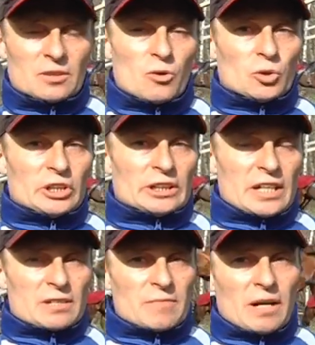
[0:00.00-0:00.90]
Ludzi
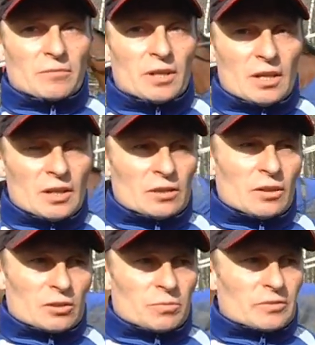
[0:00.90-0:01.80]
też mam
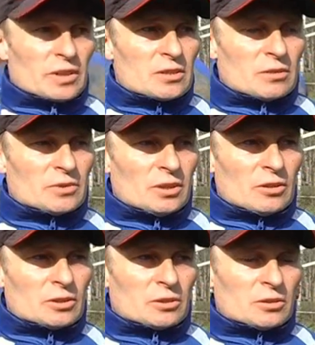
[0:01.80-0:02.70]
odpowiednią
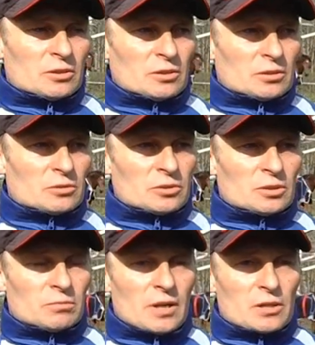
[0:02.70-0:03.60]
ilość, y,
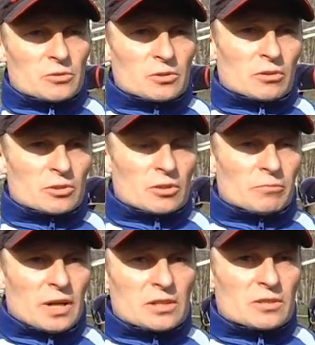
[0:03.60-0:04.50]
którzy pracują,
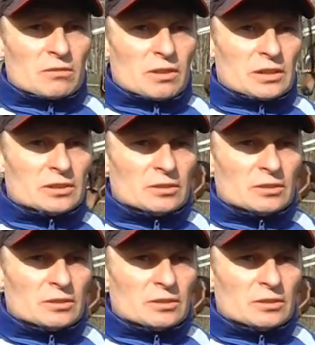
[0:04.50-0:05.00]
chcą pracować.